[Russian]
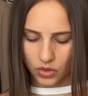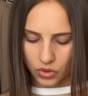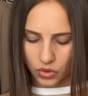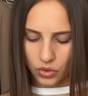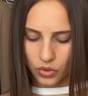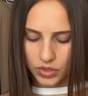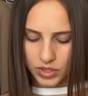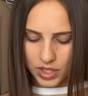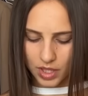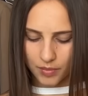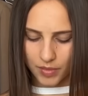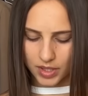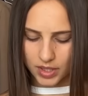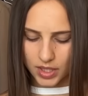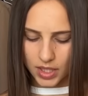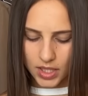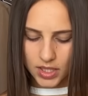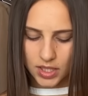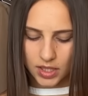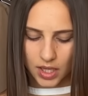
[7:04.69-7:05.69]
но самое
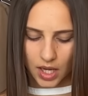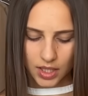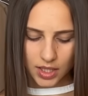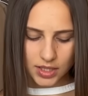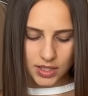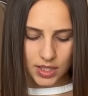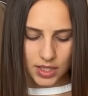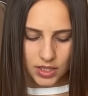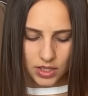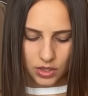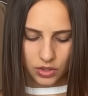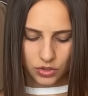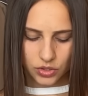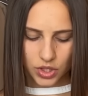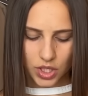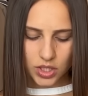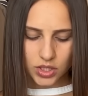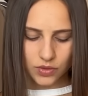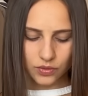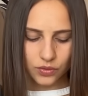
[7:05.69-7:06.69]
интересное как раз-таки
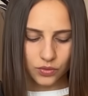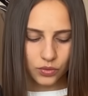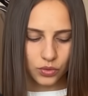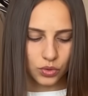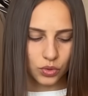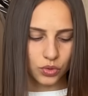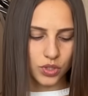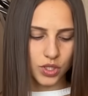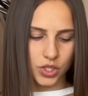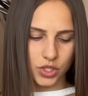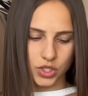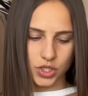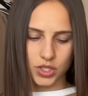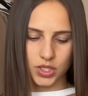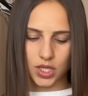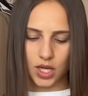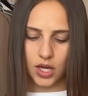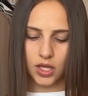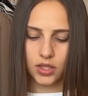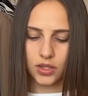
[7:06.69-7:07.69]
заключается в двух других
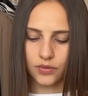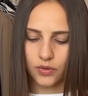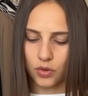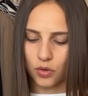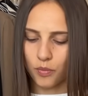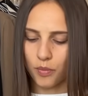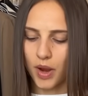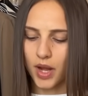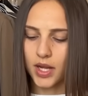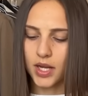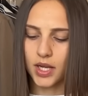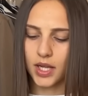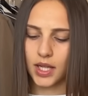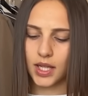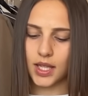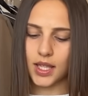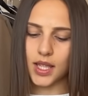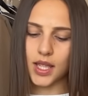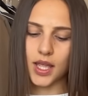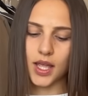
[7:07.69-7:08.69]
частях этого купальника,
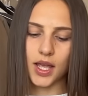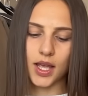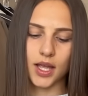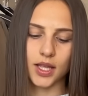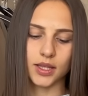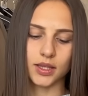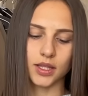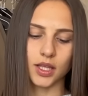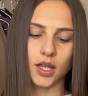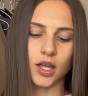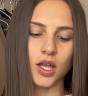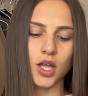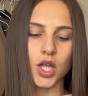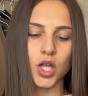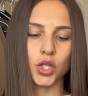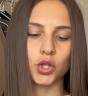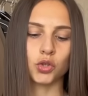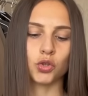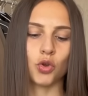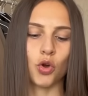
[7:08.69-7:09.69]
и это
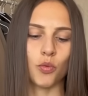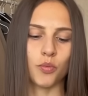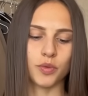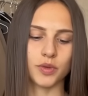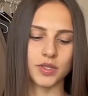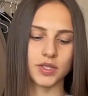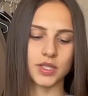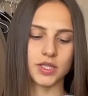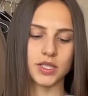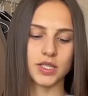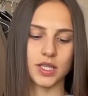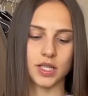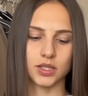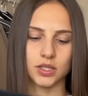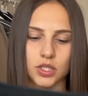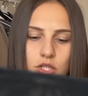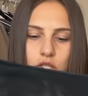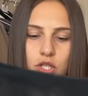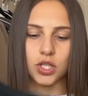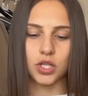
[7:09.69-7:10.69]
топ из
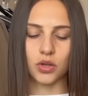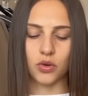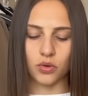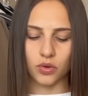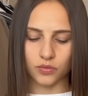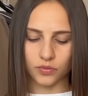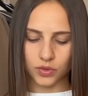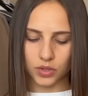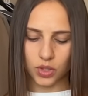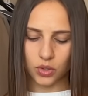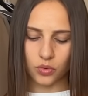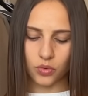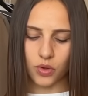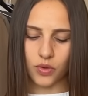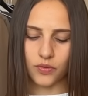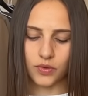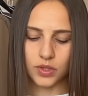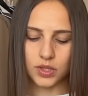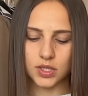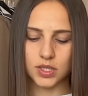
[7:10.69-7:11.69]
сеточки, он вот такой вот